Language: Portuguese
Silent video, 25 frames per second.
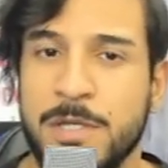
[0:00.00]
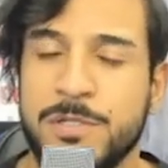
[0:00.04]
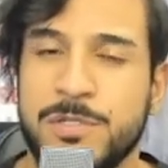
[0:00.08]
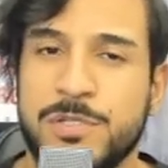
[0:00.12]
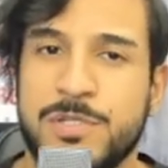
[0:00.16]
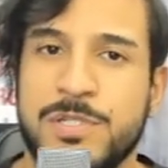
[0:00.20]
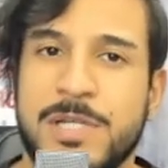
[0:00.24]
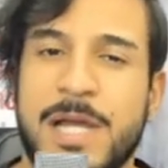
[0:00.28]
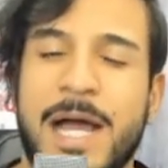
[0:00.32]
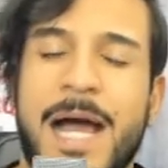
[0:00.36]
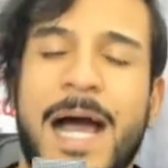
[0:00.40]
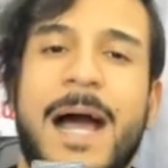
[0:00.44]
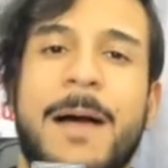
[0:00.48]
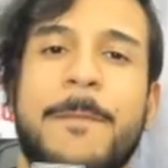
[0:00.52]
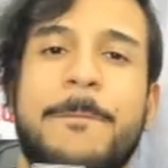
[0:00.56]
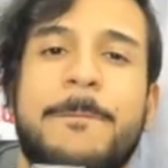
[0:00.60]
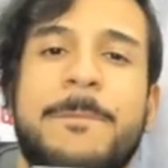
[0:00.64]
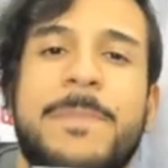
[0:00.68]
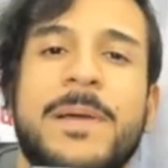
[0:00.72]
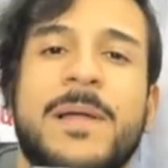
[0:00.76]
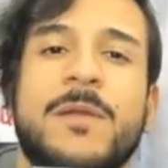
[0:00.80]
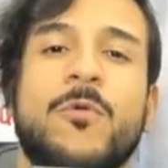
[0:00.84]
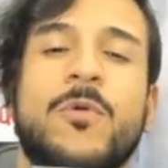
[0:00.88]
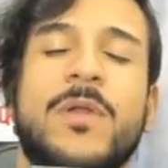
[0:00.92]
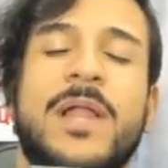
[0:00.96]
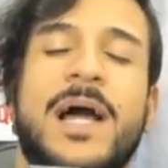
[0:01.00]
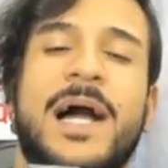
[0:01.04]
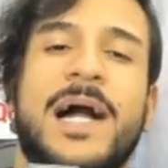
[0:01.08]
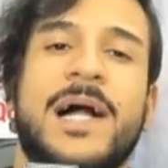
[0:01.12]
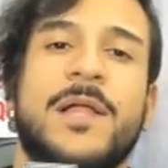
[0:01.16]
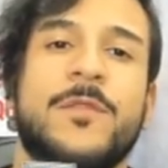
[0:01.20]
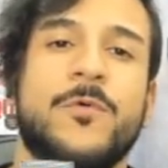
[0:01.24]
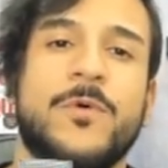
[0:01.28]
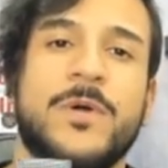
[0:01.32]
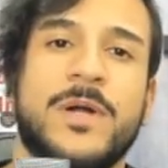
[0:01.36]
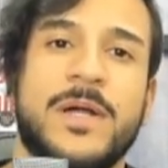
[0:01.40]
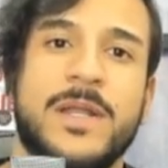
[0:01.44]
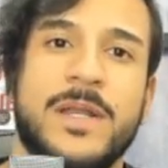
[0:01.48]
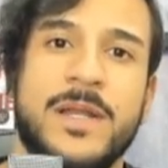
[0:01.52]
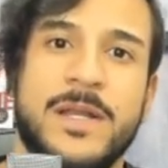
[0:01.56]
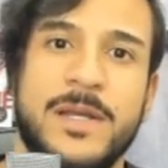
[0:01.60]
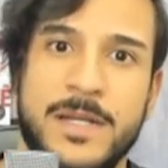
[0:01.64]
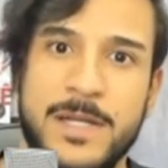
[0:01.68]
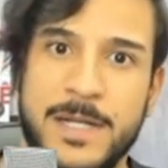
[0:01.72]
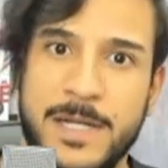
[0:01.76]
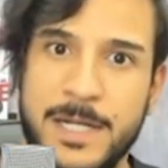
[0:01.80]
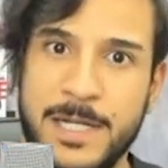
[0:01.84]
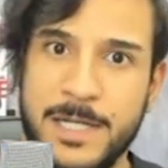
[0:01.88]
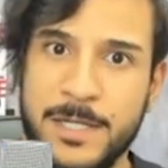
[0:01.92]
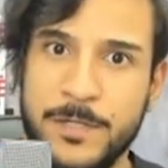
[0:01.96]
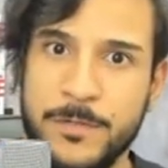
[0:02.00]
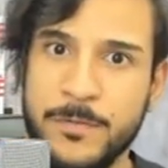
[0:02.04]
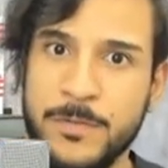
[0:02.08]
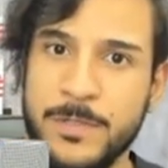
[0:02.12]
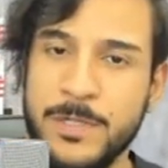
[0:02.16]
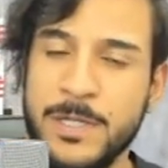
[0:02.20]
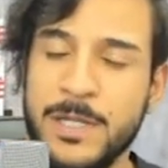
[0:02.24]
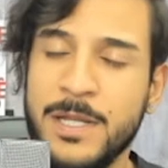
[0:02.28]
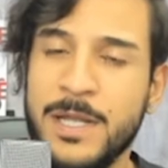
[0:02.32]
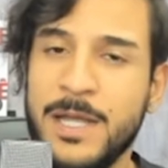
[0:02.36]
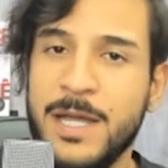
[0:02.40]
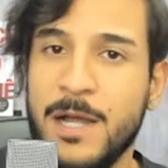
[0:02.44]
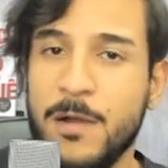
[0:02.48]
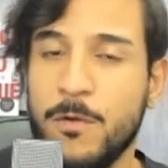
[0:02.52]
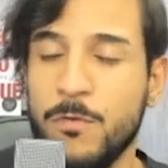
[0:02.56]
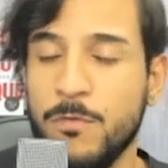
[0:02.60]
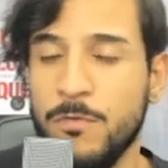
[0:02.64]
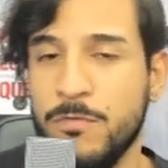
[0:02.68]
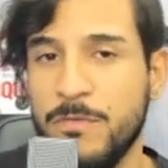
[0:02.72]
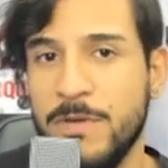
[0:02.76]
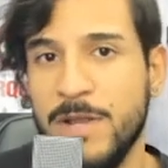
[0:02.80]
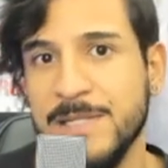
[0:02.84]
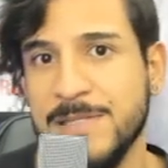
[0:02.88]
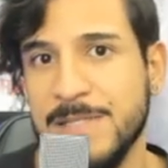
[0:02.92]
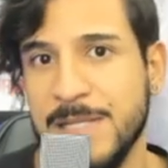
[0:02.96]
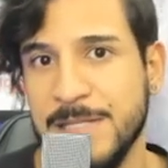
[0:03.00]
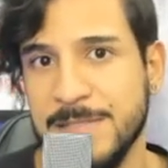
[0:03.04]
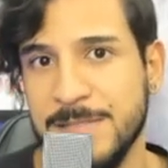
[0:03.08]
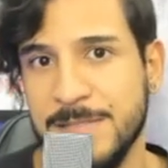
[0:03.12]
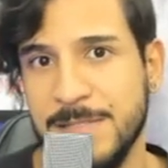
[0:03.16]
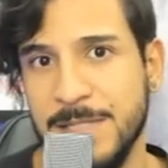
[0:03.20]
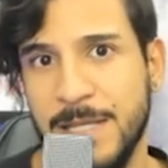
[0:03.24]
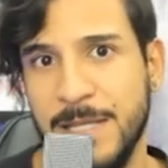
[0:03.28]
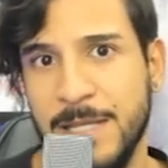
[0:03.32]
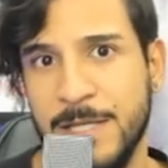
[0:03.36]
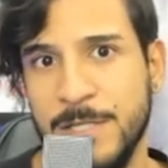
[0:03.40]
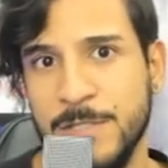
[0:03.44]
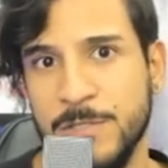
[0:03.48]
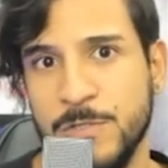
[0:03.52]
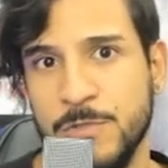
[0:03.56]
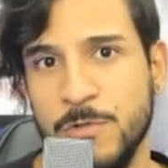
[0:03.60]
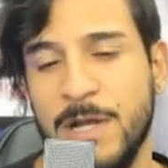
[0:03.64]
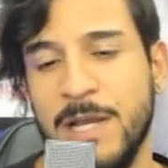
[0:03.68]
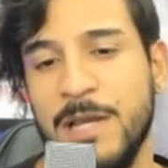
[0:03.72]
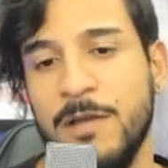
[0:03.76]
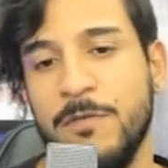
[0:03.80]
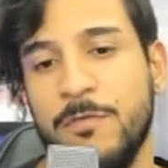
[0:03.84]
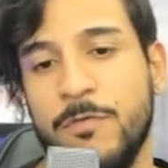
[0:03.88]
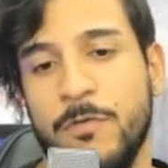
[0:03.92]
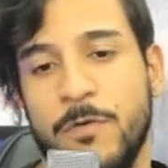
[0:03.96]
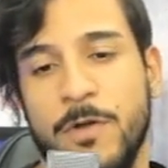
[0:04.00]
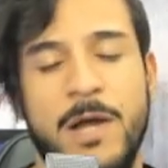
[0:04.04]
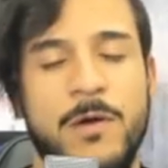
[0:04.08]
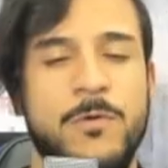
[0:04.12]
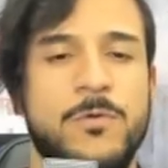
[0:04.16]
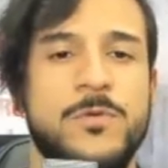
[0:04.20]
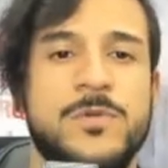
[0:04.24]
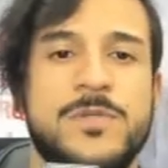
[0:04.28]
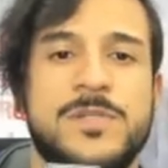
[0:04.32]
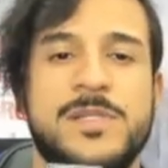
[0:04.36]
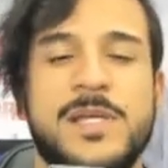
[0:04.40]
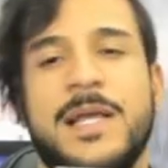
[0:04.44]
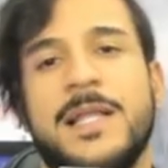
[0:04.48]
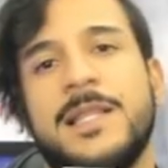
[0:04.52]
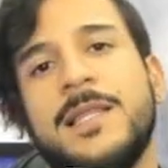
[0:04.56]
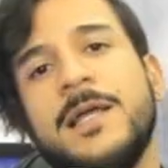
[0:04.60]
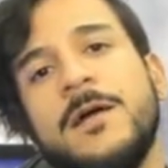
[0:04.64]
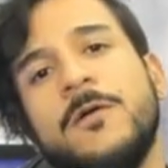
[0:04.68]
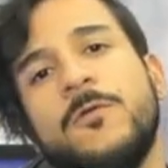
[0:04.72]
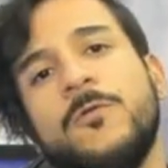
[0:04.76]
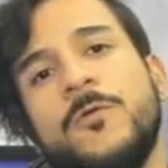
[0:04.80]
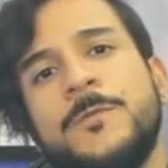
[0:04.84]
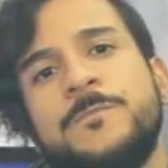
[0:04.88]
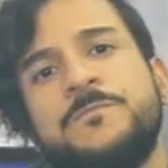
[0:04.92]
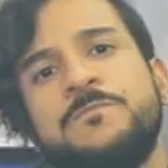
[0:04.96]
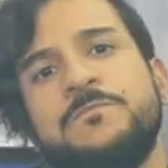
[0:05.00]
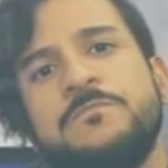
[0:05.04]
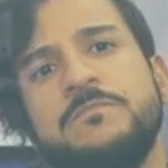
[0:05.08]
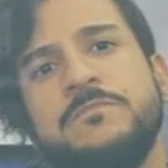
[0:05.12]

Já pelo lado ucraniano, a conversa é a seguinte: olha, foi a Rússia que atacou.